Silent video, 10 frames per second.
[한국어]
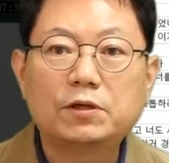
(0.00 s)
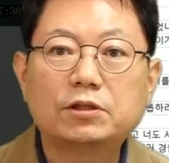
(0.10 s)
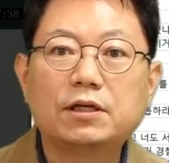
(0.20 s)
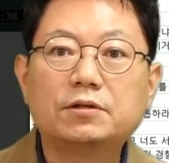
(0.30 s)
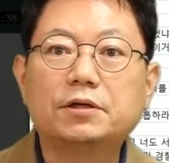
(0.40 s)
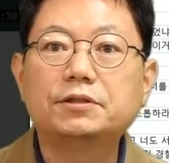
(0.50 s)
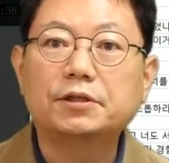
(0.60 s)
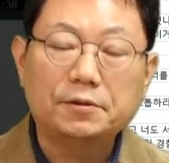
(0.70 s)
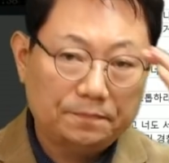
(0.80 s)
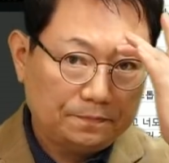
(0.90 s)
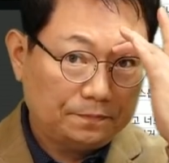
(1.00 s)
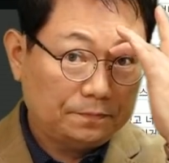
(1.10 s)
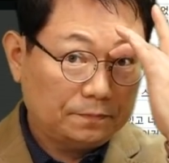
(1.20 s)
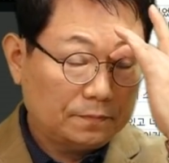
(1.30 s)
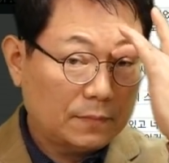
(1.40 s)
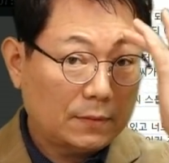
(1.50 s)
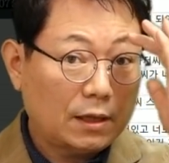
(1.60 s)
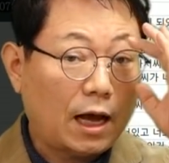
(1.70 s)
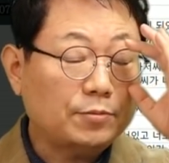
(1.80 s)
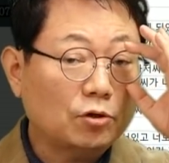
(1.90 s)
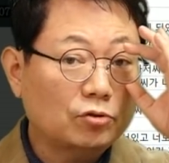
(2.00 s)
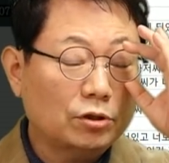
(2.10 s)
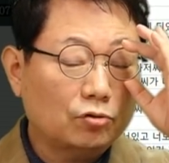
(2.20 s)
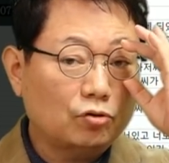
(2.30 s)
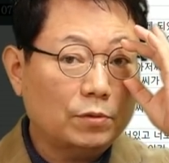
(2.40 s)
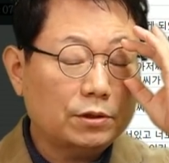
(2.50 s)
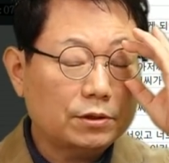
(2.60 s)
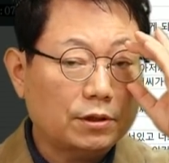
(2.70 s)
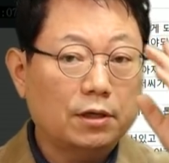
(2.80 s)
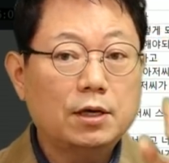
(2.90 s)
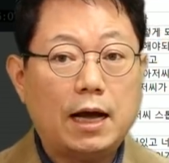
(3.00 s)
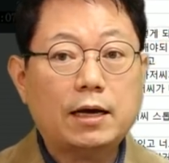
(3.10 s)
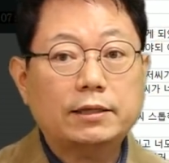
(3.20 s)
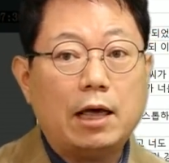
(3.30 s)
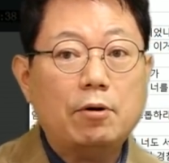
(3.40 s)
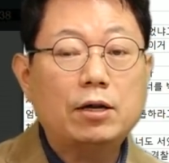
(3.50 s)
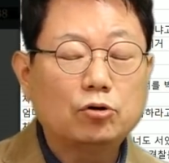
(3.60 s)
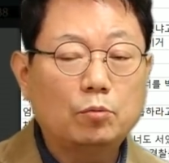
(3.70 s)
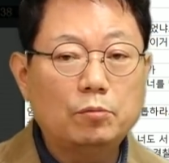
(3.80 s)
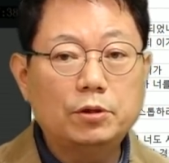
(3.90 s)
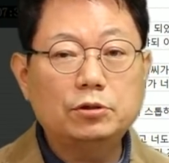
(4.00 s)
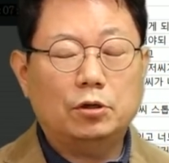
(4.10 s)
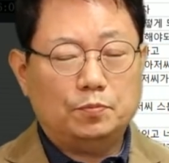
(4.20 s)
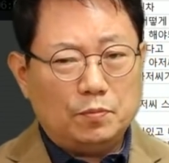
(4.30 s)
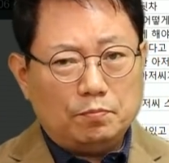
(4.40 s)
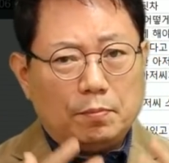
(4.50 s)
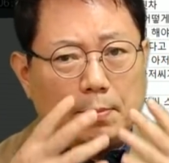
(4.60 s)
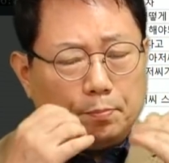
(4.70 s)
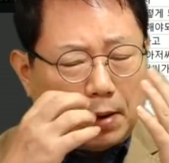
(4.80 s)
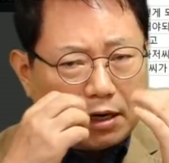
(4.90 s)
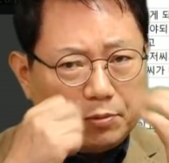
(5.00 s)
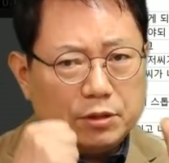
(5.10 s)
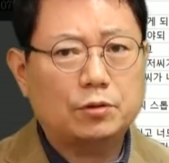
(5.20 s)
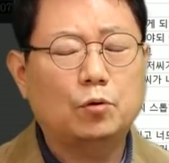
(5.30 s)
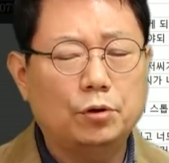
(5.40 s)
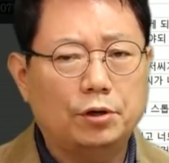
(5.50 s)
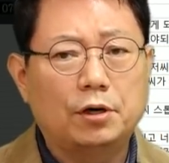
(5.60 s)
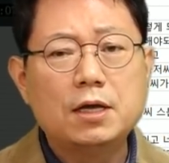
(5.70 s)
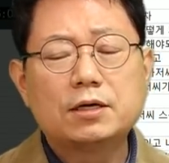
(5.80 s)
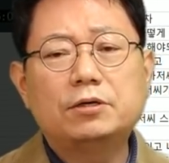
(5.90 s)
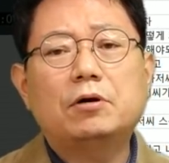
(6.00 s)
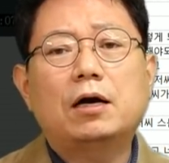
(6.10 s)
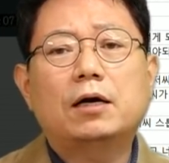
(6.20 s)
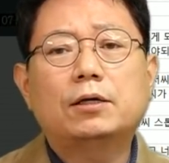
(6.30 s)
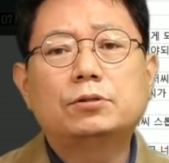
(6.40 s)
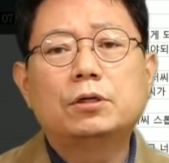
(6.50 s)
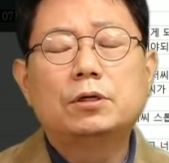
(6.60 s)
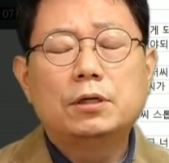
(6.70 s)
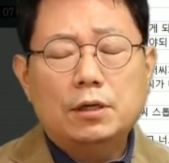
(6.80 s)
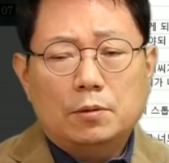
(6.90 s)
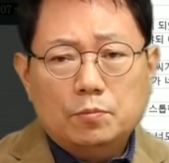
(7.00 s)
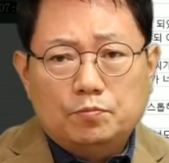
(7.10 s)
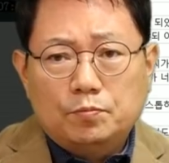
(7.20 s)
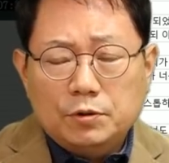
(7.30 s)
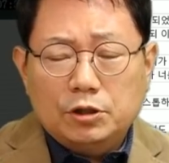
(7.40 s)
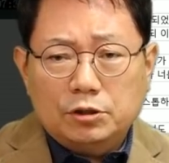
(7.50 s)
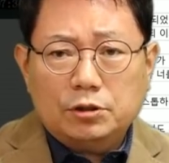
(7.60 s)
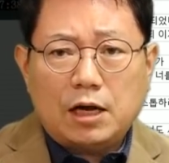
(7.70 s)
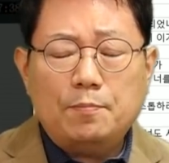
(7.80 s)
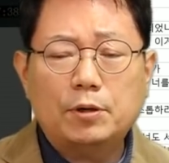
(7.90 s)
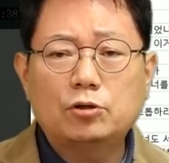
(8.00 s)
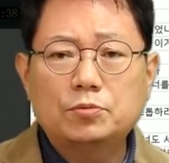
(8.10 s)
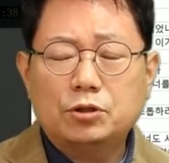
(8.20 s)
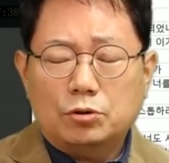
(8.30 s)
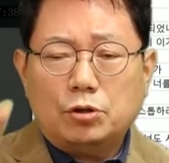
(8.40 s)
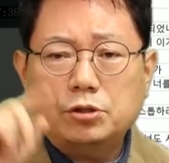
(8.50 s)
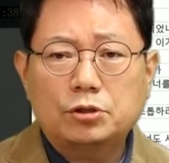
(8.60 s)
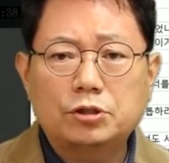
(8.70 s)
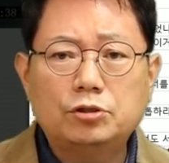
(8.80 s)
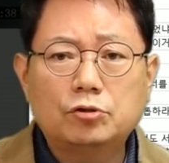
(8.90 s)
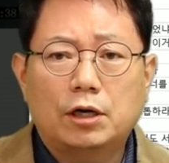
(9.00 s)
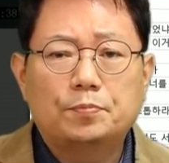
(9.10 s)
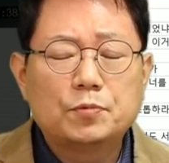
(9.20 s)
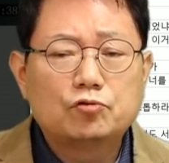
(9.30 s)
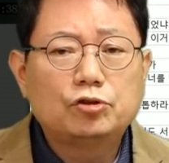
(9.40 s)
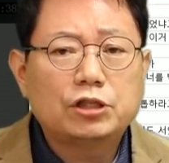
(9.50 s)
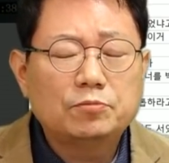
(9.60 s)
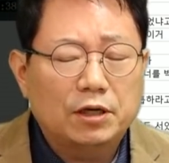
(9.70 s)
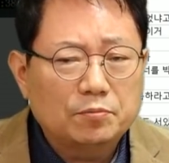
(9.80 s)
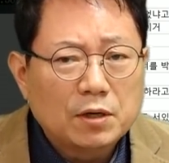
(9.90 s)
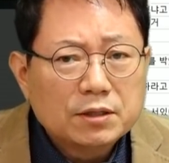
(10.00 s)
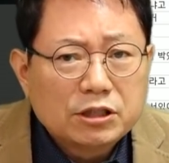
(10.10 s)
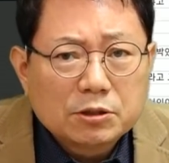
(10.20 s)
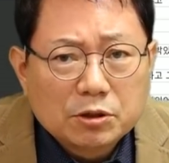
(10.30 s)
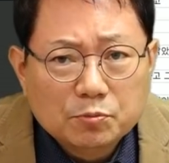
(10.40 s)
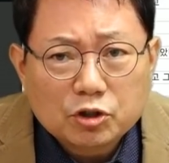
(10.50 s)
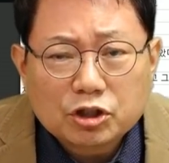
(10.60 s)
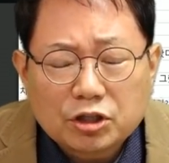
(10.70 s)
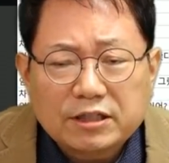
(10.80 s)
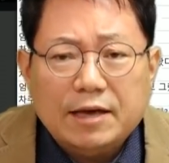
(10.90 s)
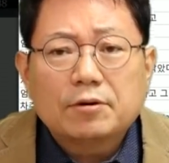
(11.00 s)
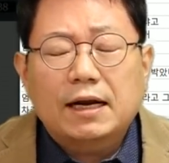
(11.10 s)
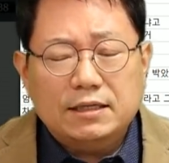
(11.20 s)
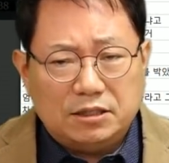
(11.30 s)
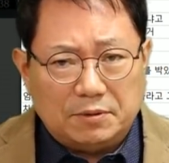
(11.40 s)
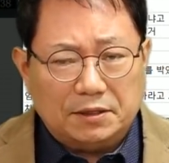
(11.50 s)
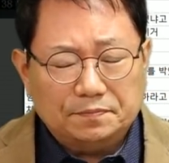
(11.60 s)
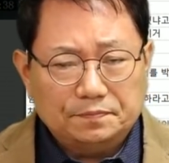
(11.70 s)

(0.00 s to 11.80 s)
마셨다는 거죠. 앞차 운전자도 술 마셨어요. 아까 대화하는 거 보면요. 마, 발음이 꼬여요. 그리고 아까 이어져 깜빡이도 없이 거기 서 있었던 이유가 술 때문에 지금 음주 측정이 된 건 아니지만